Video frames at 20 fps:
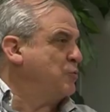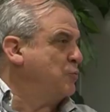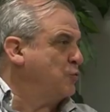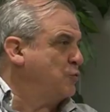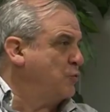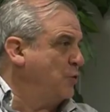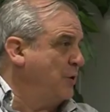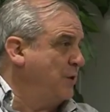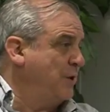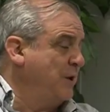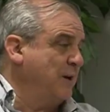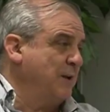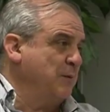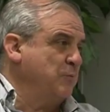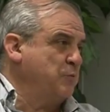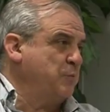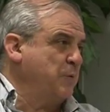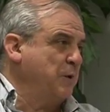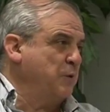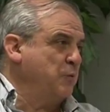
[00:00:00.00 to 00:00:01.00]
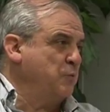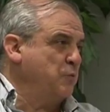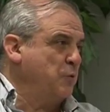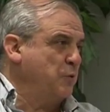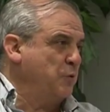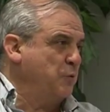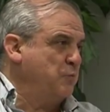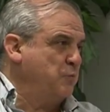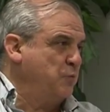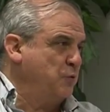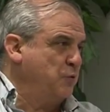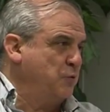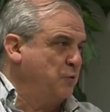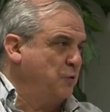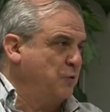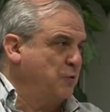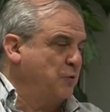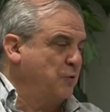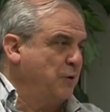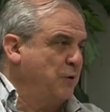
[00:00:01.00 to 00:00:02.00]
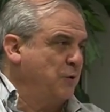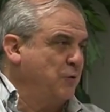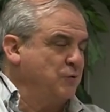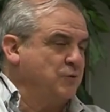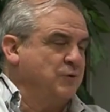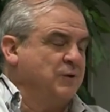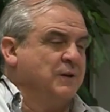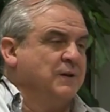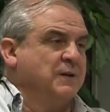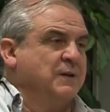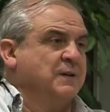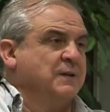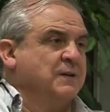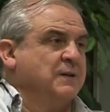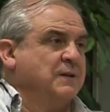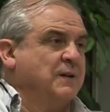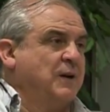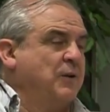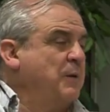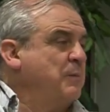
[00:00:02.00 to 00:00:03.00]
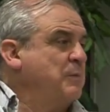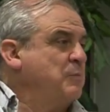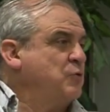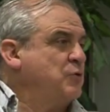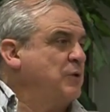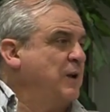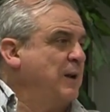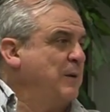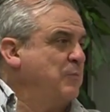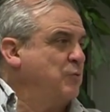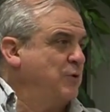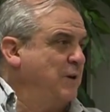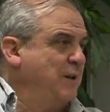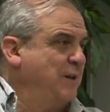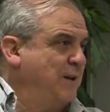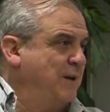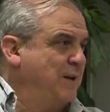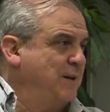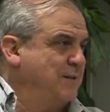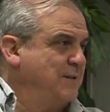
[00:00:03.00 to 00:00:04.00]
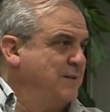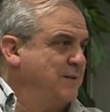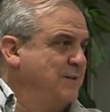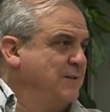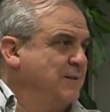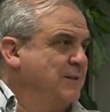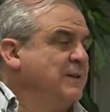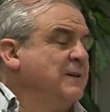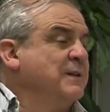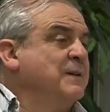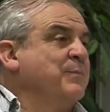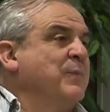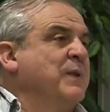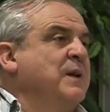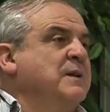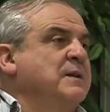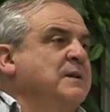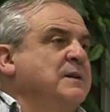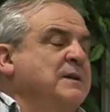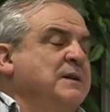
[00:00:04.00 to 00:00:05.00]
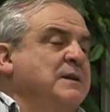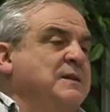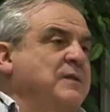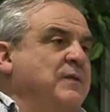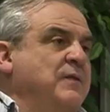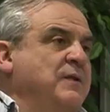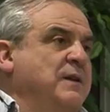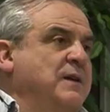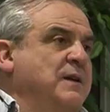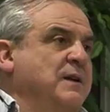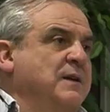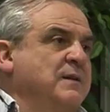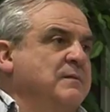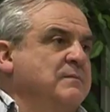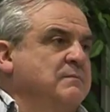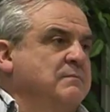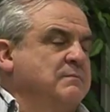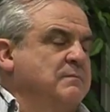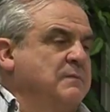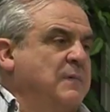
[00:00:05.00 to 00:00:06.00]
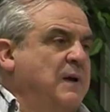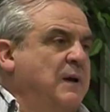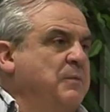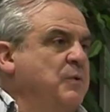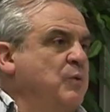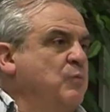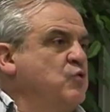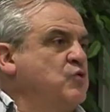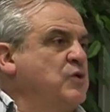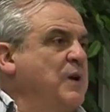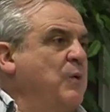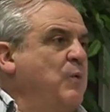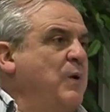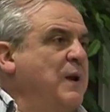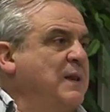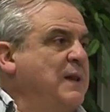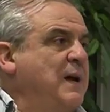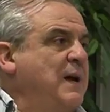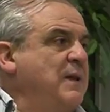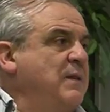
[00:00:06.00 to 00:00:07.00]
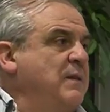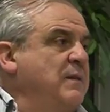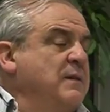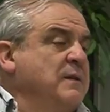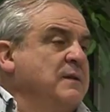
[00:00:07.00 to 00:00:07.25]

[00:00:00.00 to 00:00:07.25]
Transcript: es mucho decir, que hemos perdido uno de un punto y otro de dos. Ahora mismo estaríamos líderes. Es decir, que ha habido mucha igualdad,